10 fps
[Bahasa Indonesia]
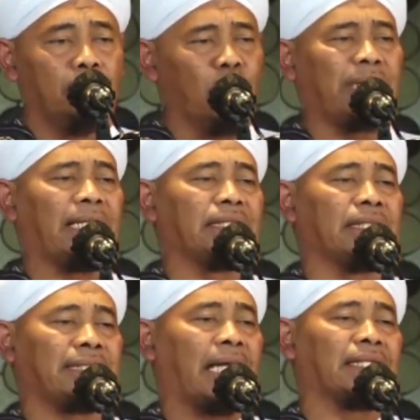
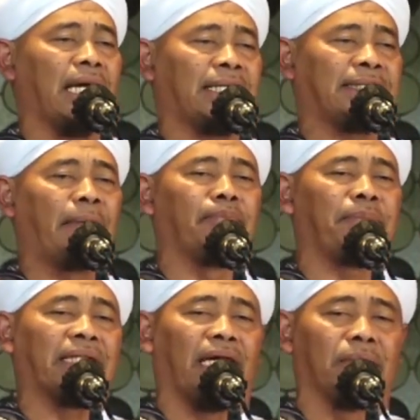Bukan karena
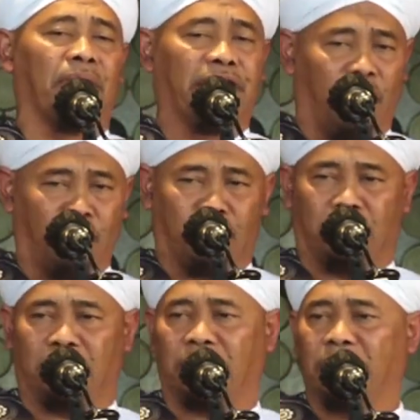ketampanan beliau,
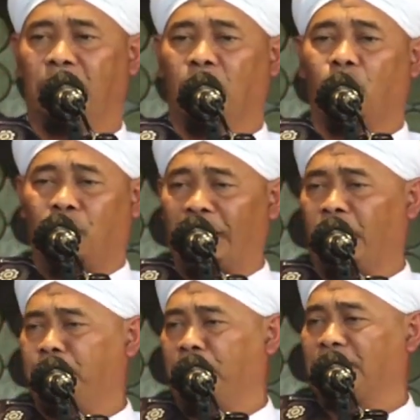
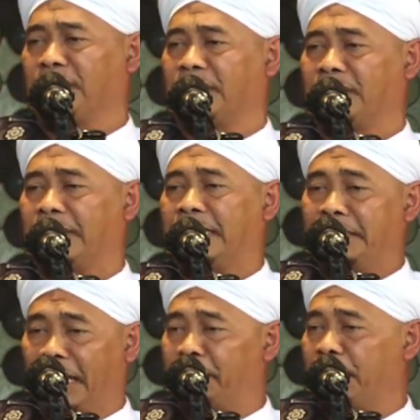walaupun
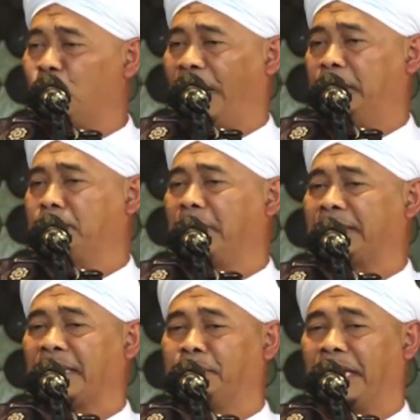Nabi
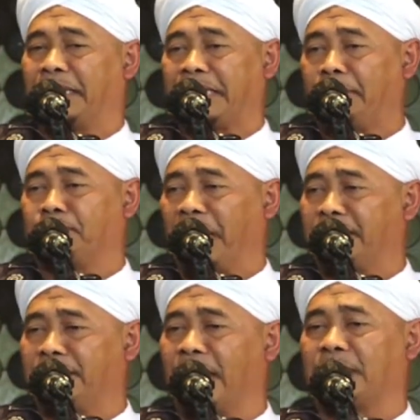Muhammad lebih
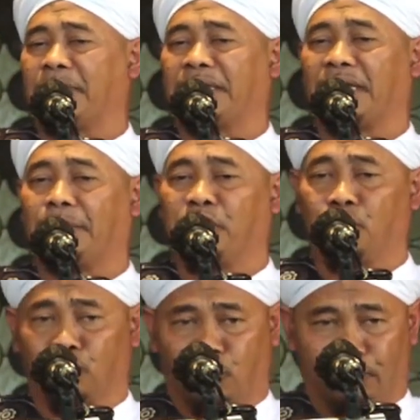tampan daripada Nabi
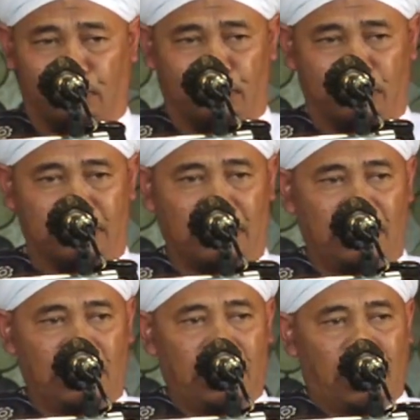Yusuf.
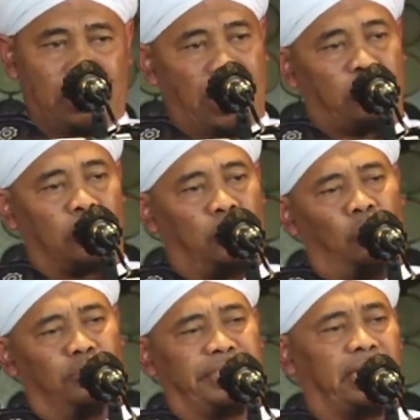Laqad
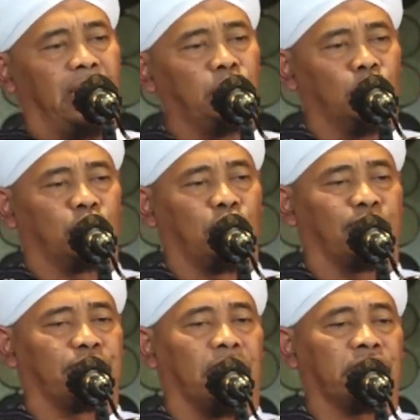u'tiya
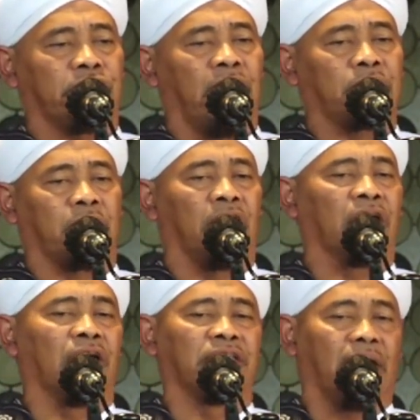Yusuf
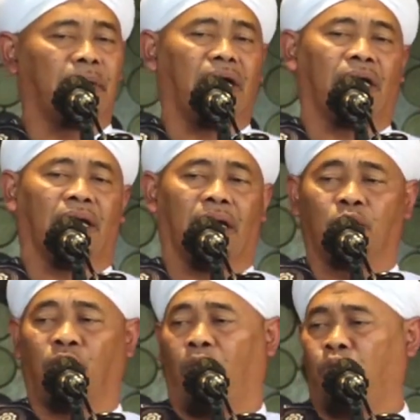syatrul jamal
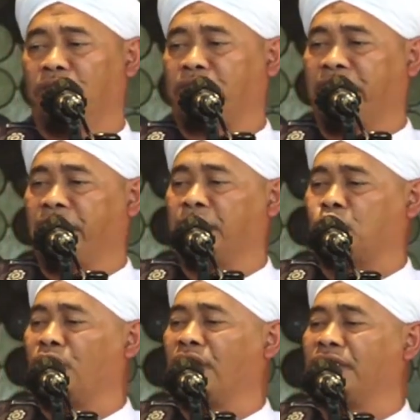wa
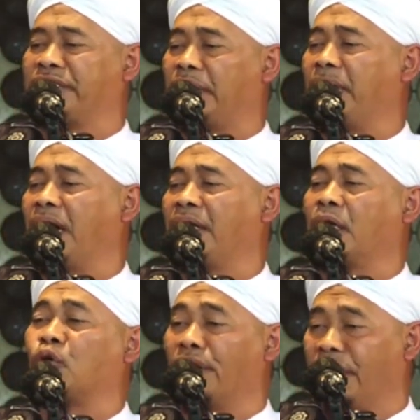u'titul
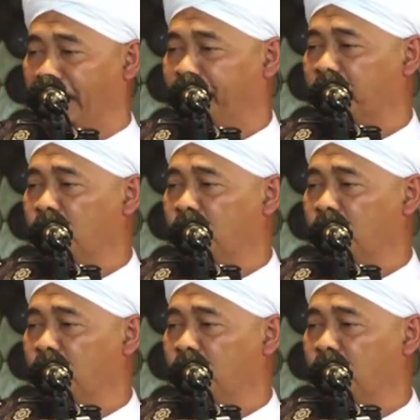jamala kullah.